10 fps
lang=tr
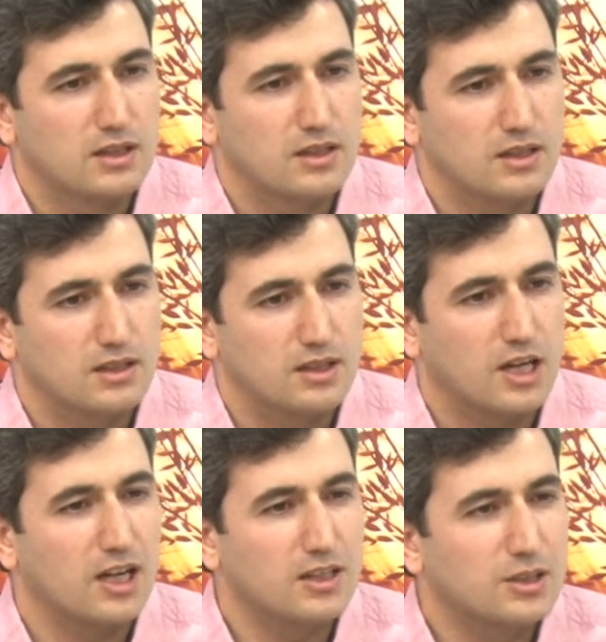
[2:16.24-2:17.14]
e,
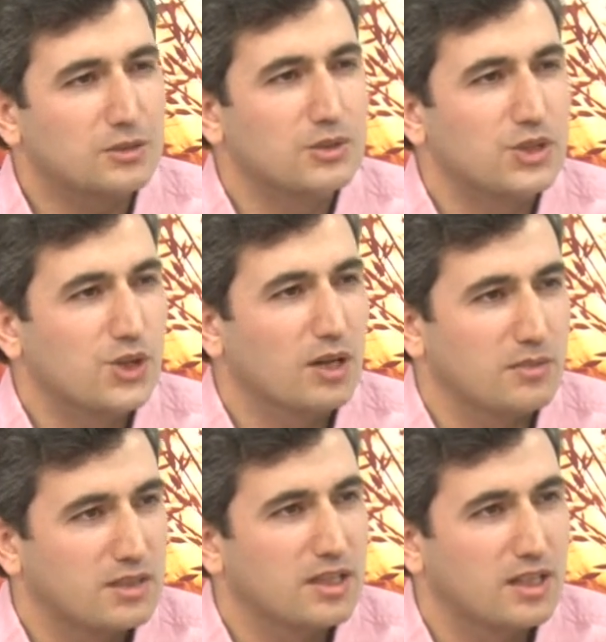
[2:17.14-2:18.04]
kaldırmayacağı
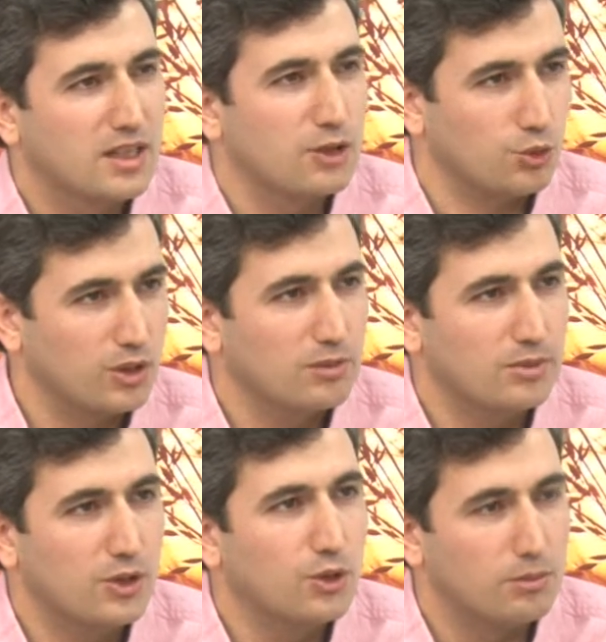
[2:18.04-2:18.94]
meseleler
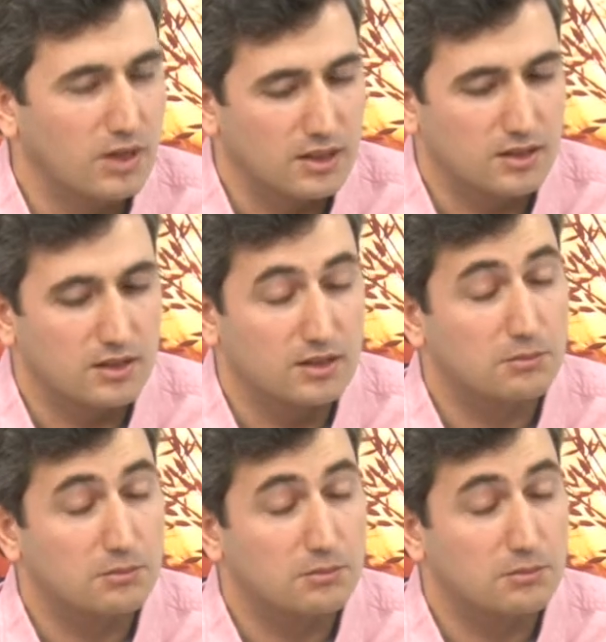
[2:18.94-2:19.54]
olabiliyor belki.